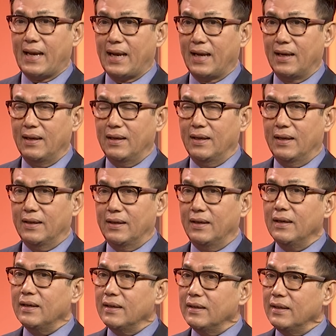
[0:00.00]
ngàn
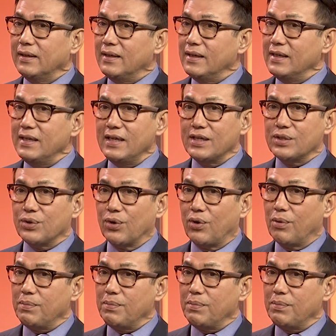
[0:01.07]
nhưng dĩ nhiên rồi